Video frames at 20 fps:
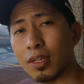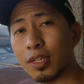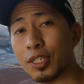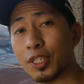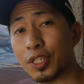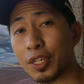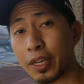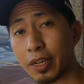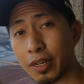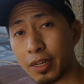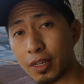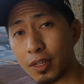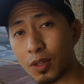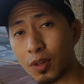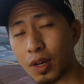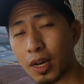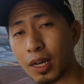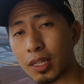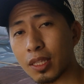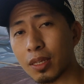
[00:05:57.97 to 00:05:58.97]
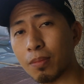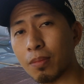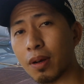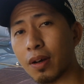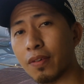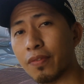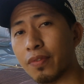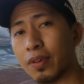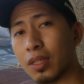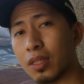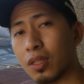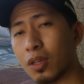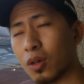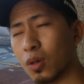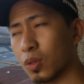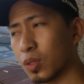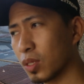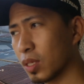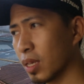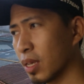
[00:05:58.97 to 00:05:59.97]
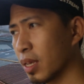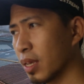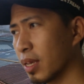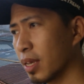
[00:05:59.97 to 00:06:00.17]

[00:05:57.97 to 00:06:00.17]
i-share yung ating mga videos,